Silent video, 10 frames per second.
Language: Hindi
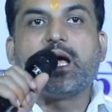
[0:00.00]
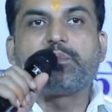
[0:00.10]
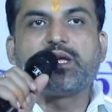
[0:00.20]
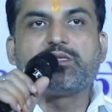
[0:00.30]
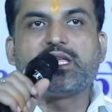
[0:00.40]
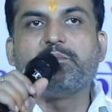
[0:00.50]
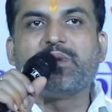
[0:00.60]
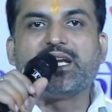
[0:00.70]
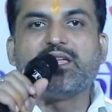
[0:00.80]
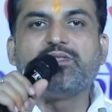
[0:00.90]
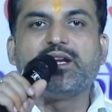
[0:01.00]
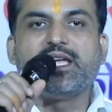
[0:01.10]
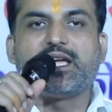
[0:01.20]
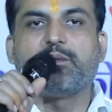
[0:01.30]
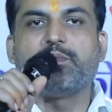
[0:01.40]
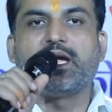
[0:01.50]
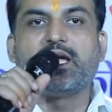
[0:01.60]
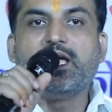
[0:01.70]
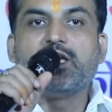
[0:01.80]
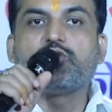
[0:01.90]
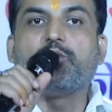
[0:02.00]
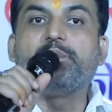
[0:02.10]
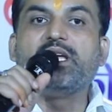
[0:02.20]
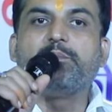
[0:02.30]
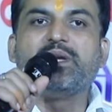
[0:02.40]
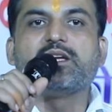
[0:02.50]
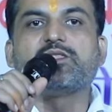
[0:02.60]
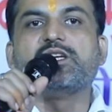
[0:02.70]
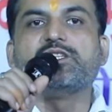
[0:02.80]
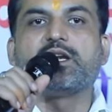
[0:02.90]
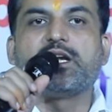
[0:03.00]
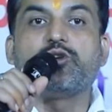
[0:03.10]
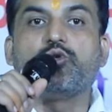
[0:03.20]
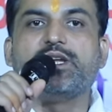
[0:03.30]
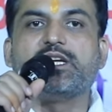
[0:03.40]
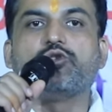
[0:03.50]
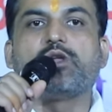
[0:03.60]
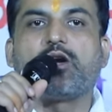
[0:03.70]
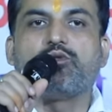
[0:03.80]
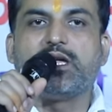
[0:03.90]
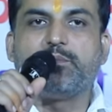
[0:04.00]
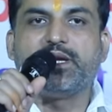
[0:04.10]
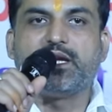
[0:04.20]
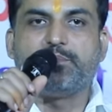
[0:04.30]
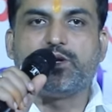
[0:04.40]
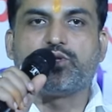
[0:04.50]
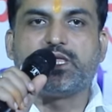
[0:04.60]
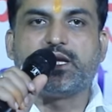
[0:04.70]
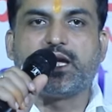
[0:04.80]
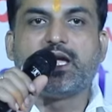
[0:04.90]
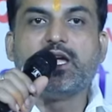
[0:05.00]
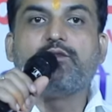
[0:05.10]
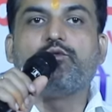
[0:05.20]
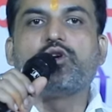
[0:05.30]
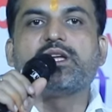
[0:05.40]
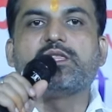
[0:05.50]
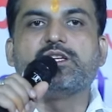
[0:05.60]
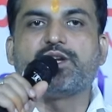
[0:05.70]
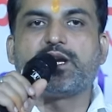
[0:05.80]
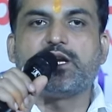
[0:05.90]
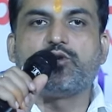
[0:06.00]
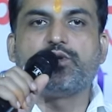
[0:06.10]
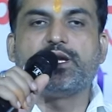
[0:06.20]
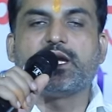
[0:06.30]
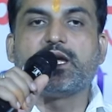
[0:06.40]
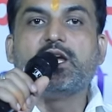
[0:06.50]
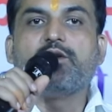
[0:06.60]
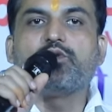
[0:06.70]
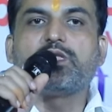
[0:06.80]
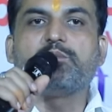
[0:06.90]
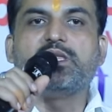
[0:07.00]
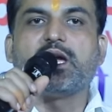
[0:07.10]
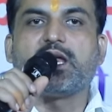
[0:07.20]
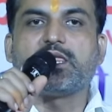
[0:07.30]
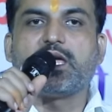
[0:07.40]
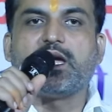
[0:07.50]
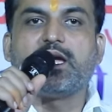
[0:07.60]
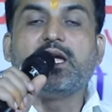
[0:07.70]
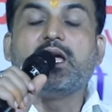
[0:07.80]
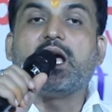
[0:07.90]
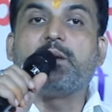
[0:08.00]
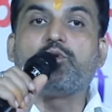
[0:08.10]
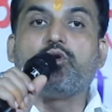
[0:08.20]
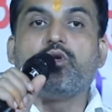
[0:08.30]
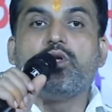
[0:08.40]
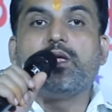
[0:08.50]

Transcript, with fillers: आपके स्कीम में डेंसिटी कम है तो पीएपी कितनी जनरेट हो रही है जो रेगुलर पीएपी होती है वो कितनी जनरेट हो रही है वो सब दिया रहता है आपको